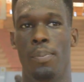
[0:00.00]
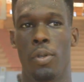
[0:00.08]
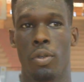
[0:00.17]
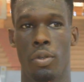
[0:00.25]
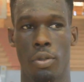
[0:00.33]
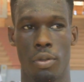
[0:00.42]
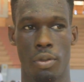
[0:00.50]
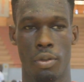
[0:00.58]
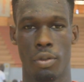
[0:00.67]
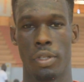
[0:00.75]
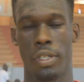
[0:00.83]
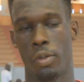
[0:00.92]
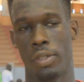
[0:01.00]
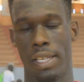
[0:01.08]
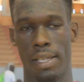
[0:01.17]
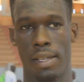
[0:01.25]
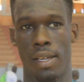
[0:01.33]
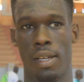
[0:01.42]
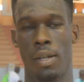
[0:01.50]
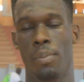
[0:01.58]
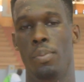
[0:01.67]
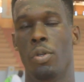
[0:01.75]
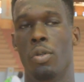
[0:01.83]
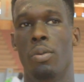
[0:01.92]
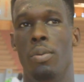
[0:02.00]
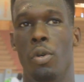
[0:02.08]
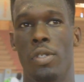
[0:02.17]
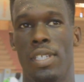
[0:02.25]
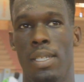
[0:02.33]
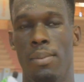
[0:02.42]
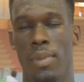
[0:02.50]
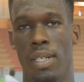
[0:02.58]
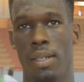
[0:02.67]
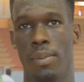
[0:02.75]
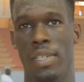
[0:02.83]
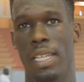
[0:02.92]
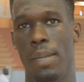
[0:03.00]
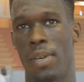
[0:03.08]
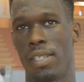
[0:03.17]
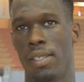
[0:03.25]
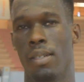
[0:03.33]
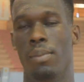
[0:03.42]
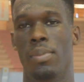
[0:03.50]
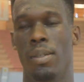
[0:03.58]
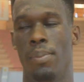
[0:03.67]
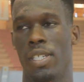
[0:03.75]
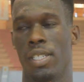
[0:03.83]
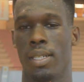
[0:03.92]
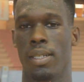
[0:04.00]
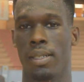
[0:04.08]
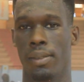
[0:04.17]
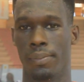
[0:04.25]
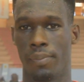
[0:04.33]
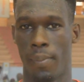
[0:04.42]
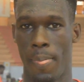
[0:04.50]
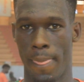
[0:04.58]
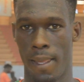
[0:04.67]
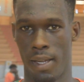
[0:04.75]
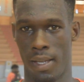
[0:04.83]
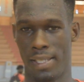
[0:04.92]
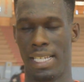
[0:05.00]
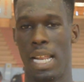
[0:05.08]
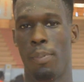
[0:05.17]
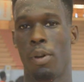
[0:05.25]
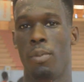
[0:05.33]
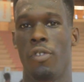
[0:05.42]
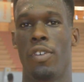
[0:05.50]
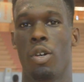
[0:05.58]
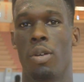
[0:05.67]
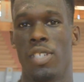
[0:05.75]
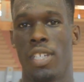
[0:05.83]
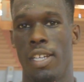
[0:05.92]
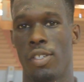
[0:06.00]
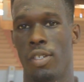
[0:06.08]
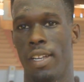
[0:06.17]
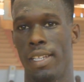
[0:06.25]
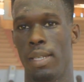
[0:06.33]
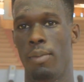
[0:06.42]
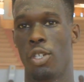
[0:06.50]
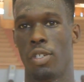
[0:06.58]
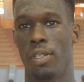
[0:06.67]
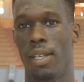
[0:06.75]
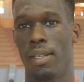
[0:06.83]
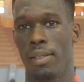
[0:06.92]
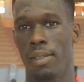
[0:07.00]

pour, écouter, pour moi aussi me, dépasser un peu, parce que c'est la première fois qu'on me sélectionne en l'équipe nationale.